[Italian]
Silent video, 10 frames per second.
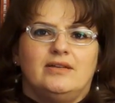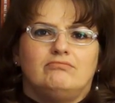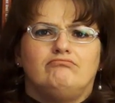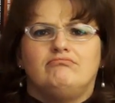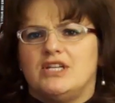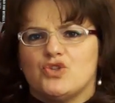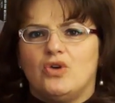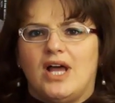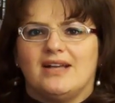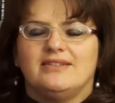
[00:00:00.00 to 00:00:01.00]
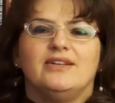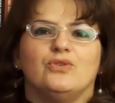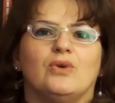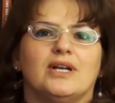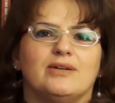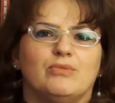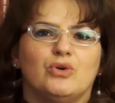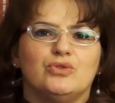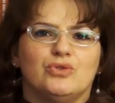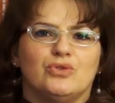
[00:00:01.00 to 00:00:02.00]
mescolate in un qualche
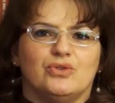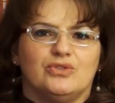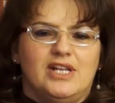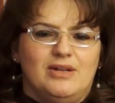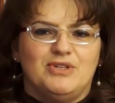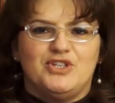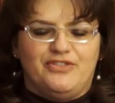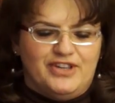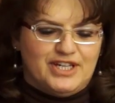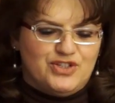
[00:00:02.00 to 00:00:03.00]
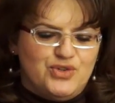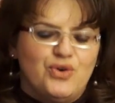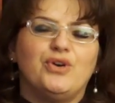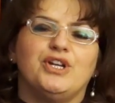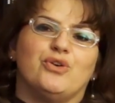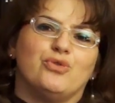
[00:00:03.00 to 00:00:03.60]
modo con delle mistificazioni,